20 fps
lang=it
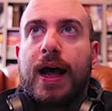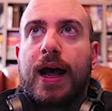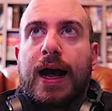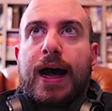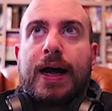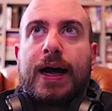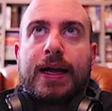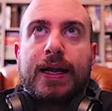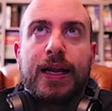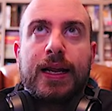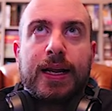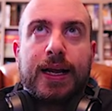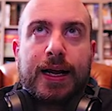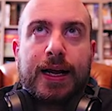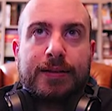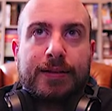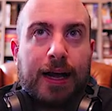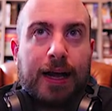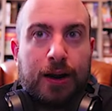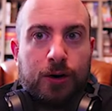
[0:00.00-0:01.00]
al
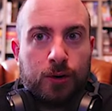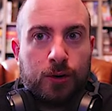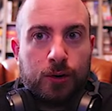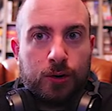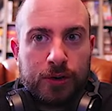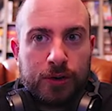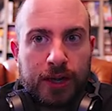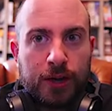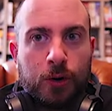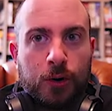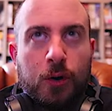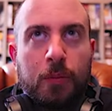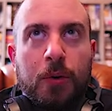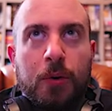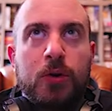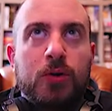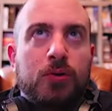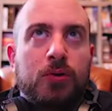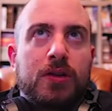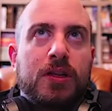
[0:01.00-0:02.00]
catalogo dei loro
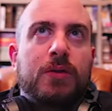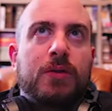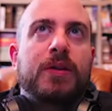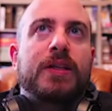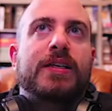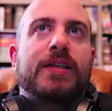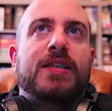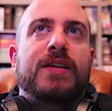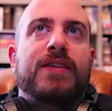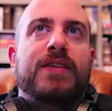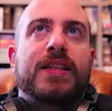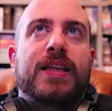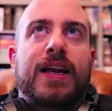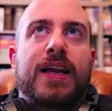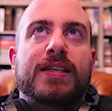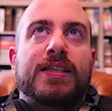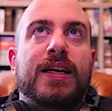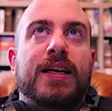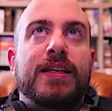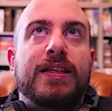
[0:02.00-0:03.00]
prodotti, quindi se vi
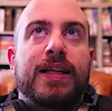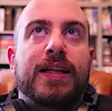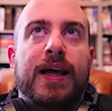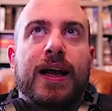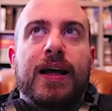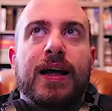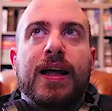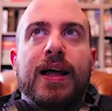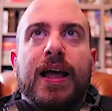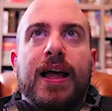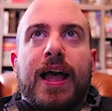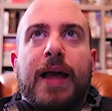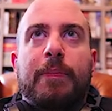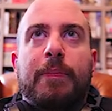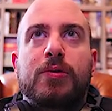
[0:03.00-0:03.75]
interessa l'idea è